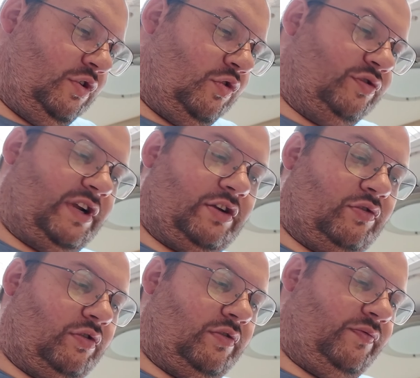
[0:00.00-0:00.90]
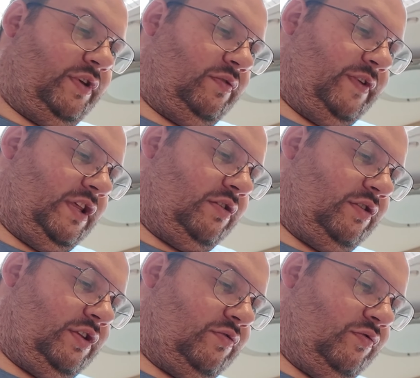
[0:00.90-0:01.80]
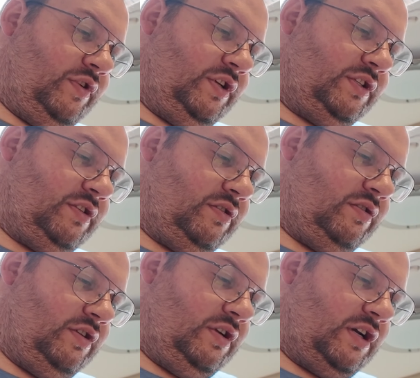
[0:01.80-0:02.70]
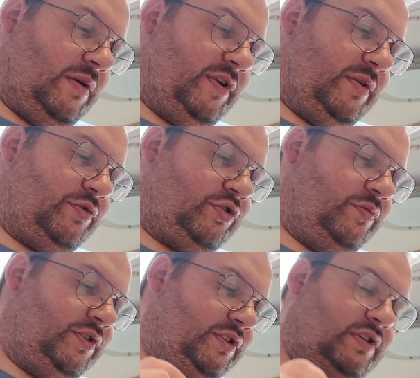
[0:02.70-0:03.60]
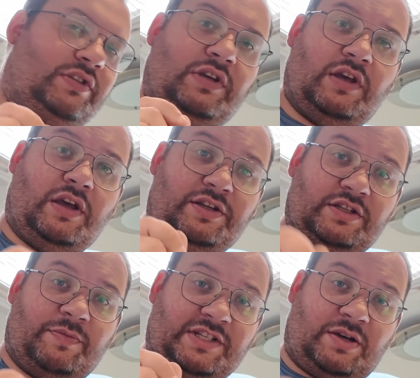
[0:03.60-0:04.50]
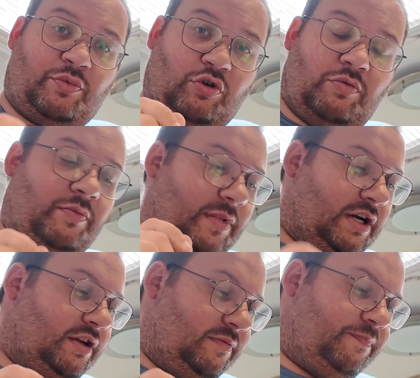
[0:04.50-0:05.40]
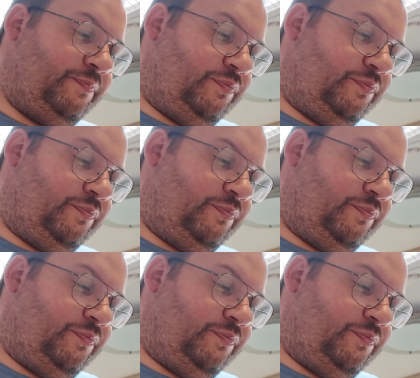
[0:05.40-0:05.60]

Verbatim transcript: Und dann gucken wir. Und wenn er noch nicht gut ist, ne, da kann man ja bestimmt dieses, diese Messerprobe machen.